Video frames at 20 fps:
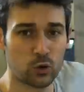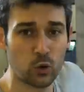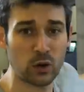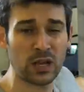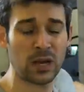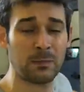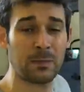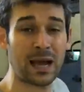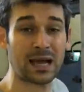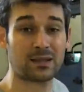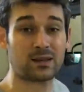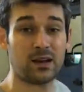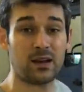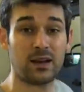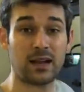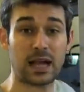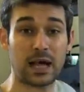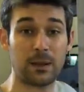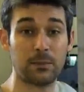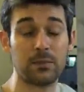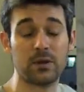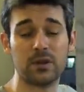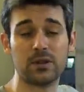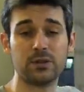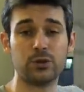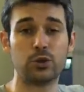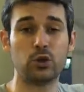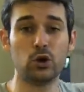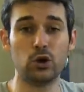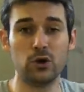qui nel Matley Lab,
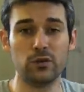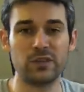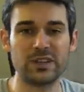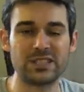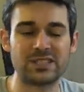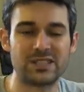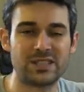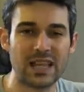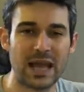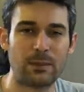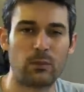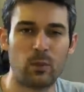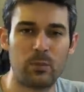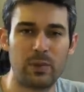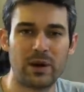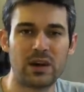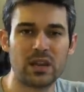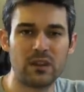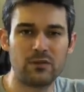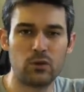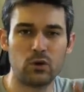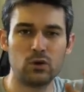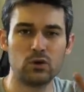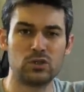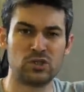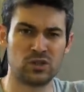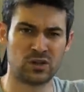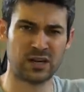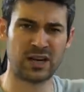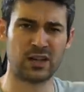dove stiamo per
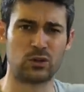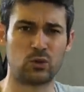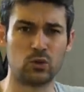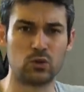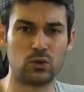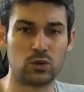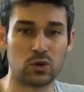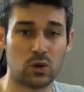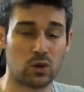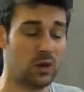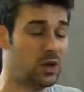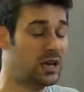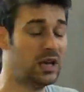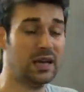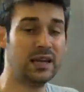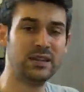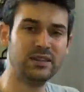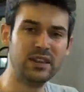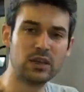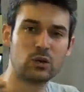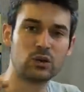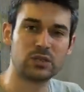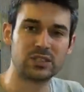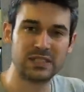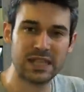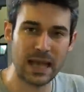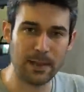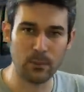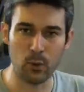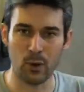rivoluzionare tutto. Dico
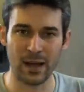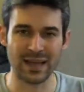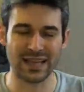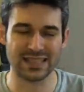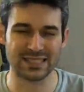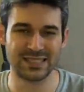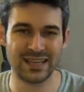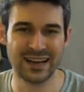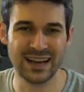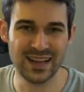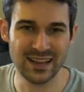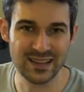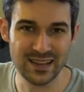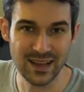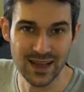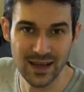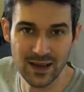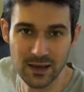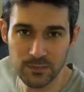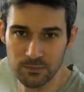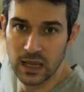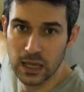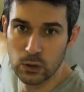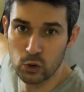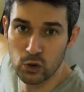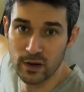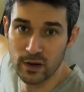stiamo anche se in realtà è lui